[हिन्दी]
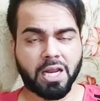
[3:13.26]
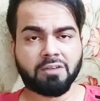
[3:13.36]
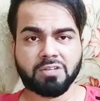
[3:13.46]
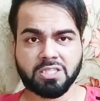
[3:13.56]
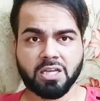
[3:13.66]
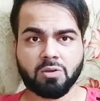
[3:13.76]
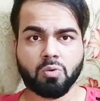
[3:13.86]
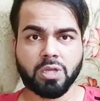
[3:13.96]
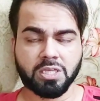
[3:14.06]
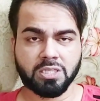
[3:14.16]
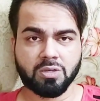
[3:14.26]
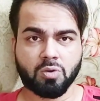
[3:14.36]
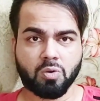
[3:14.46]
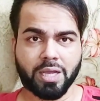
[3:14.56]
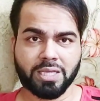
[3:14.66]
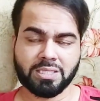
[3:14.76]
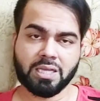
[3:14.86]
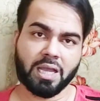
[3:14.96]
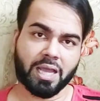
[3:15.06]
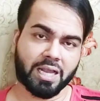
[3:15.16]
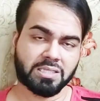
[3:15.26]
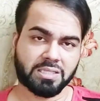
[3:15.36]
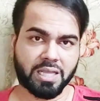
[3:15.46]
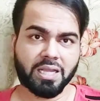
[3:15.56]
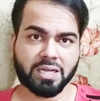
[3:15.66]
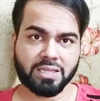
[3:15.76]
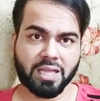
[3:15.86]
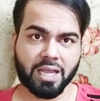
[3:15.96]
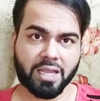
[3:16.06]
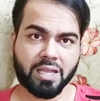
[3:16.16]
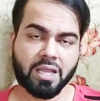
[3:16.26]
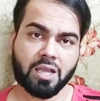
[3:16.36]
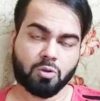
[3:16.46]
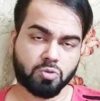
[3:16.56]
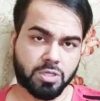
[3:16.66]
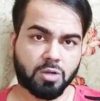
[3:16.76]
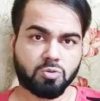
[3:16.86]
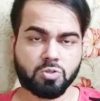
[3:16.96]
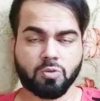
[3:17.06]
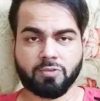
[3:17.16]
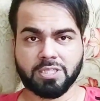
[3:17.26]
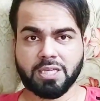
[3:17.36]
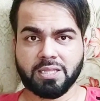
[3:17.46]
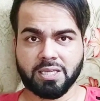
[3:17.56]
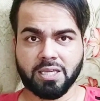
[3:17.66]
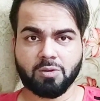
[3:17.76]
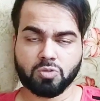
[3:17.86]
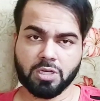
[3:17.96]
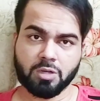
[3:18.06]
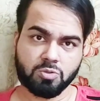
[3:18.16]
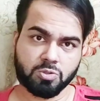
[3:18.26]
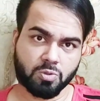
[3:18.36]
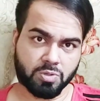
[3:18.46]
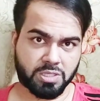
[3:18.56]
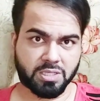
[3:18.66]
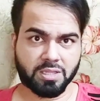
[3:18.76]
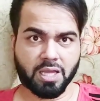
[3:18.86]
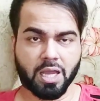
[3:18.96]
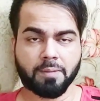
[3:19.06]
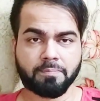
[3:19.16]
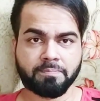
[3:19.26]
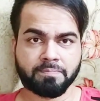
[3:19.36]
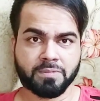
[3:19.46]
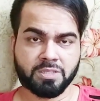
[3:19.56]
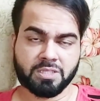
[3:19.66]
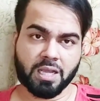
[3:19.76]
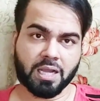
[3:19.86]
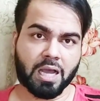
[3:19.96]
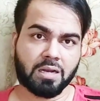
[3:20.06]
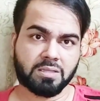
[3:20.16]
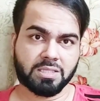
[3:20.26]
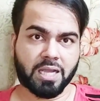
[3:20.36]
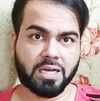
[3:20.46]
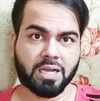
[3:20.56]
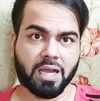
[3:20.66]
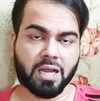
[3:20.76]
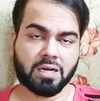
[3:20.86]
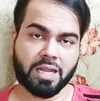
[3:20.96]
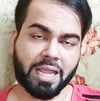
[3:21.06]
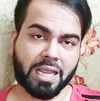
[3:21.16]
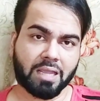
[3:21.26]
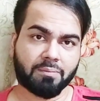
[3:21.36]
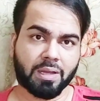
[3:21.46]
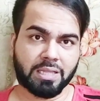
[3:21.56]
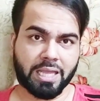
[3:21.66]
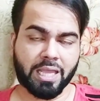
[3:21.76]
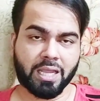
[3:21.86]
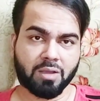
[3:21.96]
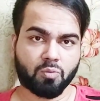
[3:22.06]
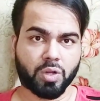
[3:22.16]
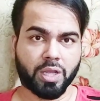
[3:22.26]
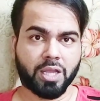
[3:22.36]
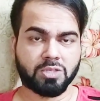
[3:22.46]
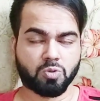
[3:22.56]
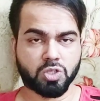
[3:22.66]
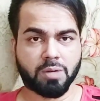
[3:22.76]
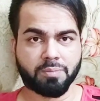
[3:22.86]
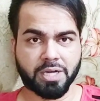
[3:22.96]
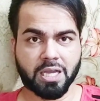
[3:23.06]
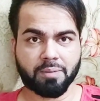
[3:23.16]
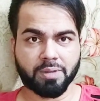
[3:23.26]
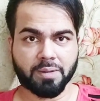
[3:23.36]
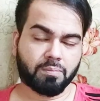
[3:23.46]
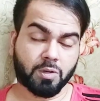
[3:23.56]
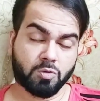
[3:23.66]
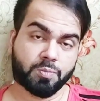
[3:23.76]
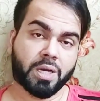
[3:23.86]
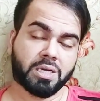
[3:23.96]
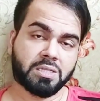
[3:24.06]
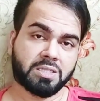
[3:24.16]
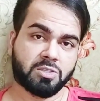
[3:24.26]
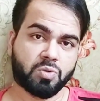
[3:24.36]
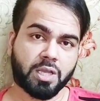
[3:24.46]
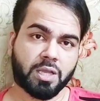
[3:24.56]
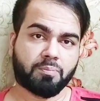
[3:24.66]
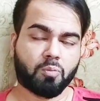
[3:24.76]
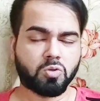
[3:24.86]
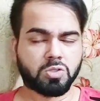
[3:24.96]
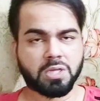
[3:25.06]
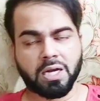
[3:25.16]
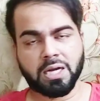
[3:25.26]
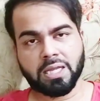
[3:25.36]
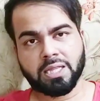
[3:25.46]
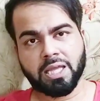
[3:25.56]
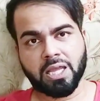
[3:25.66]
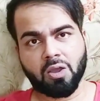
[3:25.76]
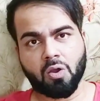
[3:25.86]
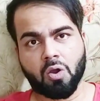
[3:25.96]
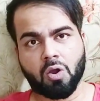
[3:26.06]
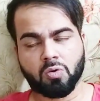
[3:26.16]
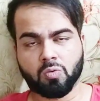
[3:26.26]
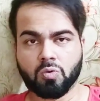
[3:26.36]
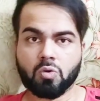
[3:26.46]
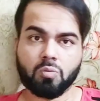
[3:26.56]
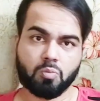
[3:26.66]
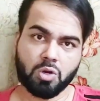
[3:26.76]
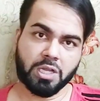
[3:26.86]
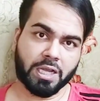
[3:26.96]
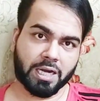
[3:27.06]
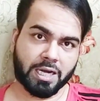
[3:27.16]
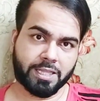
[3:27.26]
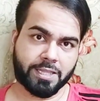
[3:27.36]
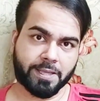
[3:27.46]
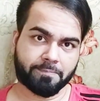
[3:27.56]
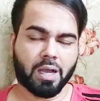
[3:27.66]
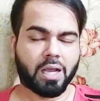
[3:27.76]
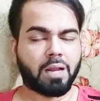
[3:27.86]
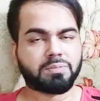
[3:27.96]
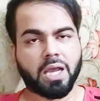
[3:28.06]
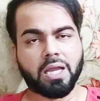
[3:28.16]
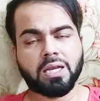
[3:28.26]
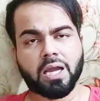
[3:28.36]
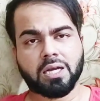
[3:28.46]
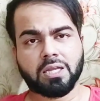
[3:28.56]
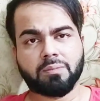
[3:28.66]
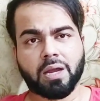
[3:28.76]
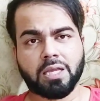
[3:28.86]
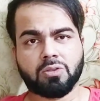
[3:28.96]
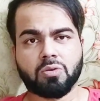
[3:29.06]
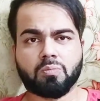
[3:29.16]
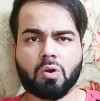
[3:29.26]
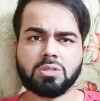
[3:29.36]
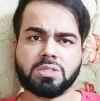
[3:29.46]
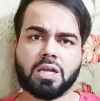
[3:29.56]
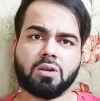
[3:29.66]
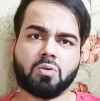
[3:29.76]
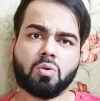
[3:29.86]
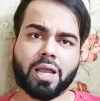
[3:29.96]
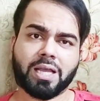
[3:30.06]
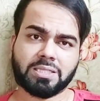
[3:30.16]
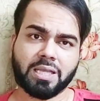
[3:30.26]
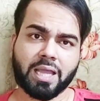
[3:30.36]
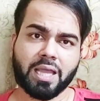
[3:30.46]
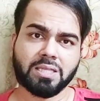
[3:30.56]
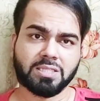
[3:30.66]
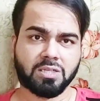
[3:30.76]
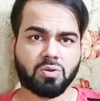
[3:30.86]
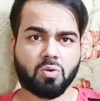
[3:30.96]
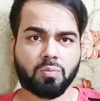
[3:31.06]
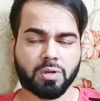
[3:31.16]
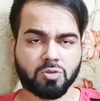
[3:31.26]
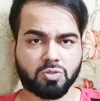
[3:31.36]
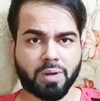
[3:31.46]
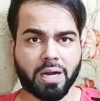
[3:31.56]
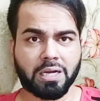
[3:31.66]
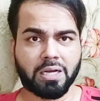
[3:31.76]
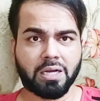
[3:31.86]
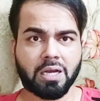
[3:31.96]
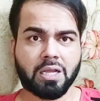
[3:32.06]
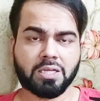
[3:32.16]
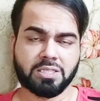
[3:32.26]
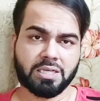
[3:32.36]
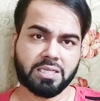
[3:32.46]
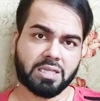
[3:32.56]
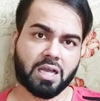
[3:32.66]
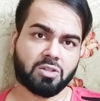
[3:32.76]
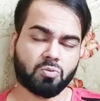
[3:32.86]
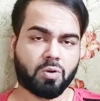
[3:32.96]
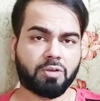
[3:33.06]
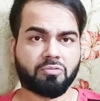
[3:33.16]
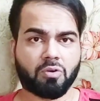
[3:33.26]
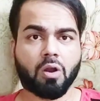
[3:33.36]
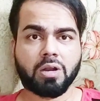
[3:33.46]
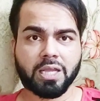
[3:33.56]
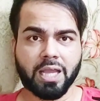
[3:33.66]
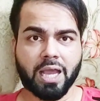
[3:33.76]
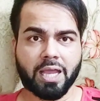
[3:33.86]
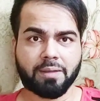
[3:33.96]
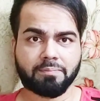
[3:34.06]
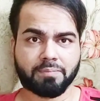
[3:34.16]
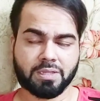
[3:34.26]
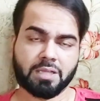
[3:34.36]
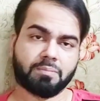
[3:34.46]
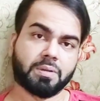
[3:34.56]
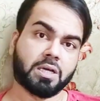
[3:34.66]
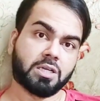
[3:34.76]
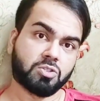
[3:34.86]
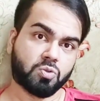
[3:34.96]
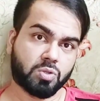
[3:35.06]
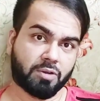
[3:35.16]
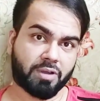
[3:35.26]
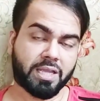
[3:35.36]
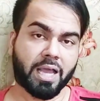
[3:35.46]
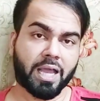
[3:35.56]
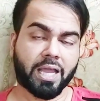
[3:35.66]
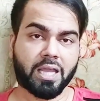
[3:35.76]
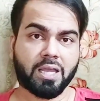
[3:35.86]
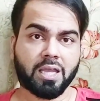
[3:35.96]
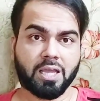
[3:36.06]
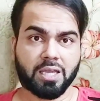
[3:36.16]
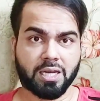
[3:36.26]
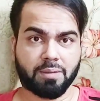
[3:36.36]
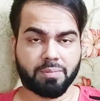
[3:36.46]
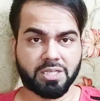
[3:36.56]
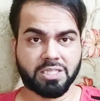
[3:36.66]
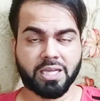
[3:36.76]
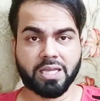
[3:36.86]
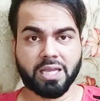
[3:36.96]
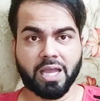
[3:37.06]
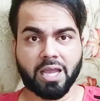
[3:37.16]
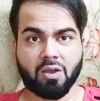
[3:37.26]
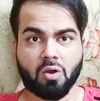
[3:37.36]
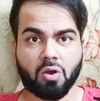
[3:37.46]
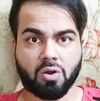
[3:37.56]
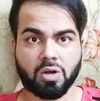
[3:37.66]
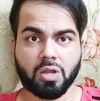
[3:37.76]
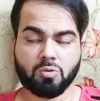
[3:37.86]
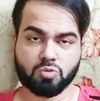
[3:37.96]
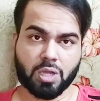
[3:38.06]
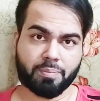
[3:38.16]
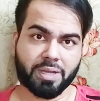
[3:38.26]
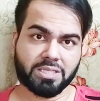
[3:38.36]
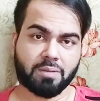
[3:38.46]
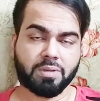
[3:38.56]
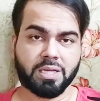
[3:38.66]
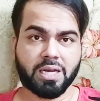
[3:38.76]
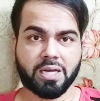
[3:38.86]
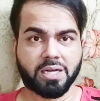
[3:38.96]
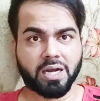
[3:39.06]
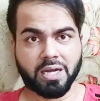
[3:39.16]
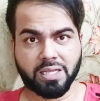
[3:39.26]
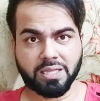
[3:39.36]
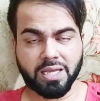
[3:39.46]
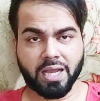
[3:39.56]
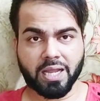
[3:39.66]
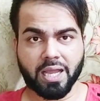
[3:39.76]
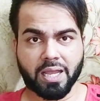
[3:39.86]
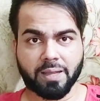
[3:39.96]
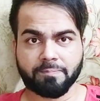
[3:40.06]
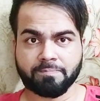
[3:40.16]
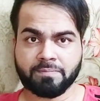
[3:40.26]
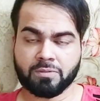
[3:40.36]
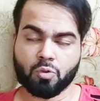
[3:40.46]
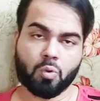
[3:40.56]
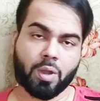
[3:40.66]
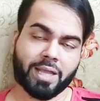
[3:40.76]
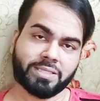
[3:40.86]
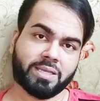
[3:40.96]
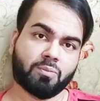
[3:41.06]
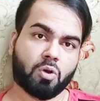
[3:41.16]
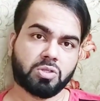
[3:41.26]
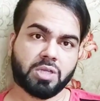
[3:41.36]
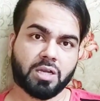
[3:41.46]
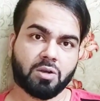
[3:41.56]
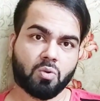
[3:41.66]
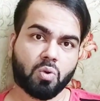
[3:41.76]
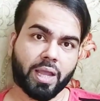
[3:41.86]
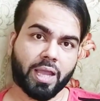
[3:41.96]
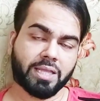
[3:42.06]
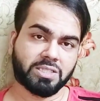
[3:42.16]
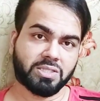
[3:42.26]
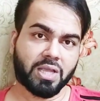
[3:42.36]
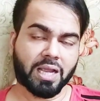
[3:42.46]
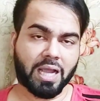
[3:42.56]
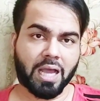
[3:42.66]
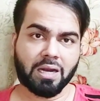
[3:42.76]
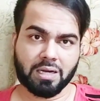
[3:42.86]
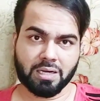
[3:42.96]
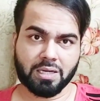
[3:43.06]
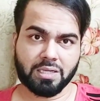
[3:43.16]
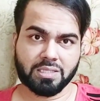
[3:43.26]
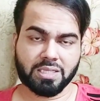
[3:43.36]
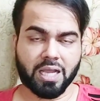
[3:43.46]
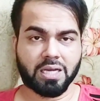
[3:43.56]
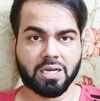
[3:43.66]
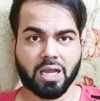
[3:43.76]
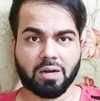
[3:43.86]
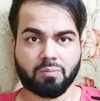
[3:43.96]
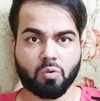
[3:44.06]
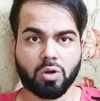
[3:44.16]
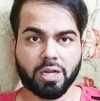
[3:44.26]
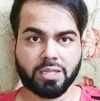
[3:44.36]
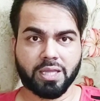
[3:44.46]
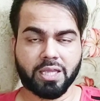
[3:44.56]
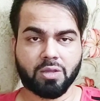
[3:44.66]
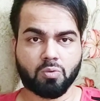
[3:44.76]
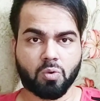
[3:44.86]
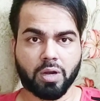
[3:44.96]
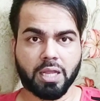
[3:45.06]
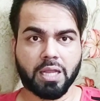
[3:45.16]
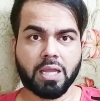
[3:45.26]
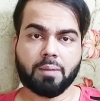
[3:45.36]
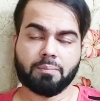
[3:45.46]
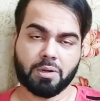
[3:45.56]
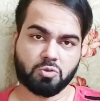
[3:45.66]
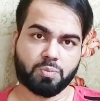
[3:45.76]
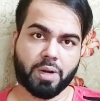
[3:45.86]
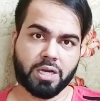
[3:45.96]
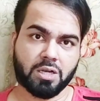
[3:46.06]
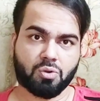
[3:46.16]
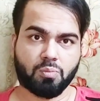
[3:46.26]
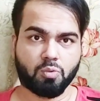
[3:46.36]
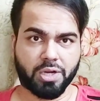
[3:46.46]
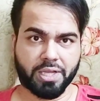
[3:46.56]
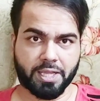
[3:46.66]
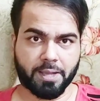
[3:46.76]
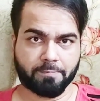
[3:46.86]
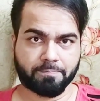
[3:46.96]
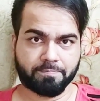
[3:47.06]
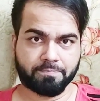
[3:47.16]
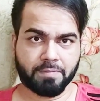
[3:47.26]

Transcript: बिना वजह कोई किसी को ऐसा हैरास नहीं करता है कुछ ना कुछ तो वजह थी कुछ ना कुछ तो रीज़न था जिसके कारण साहिल खान एक के बाद एक उनके सोशल मीडिया में मनोज पाटिल से जुड़े पोस्ट कर रहे थे और उनको बुली कर रहे थे अगर आप साहिल खान की माने तो बहुत सारे लोग ऐसे हैं जिनको मनोज पाटिल जिनके साथ उन्होंने फ्रॉड किया है मतलब जो दवाइयाँ है इन्हें बेची गई है और उसका पैसा भी इन्हें रिटर्न नहीं दिया गया है तो ऐसे बहुत सारे लोग हैं जिसके कारण साहिल खान बोल रहे थे कि उन्होंने मनोज पाटिल को बुली किया